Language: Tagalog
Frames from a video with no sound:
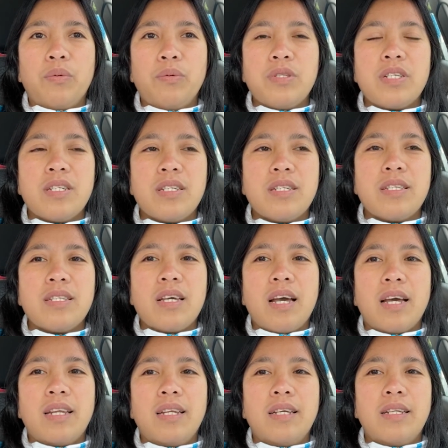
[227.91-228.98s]
which is
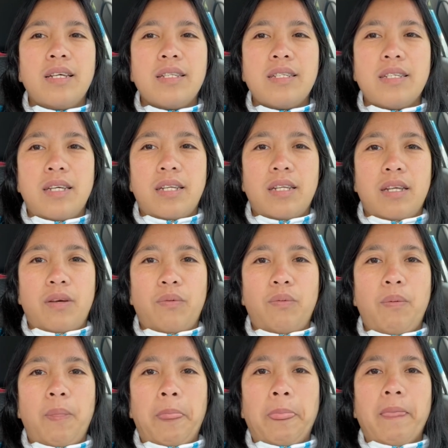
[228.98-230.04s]
uh, Dadachin now.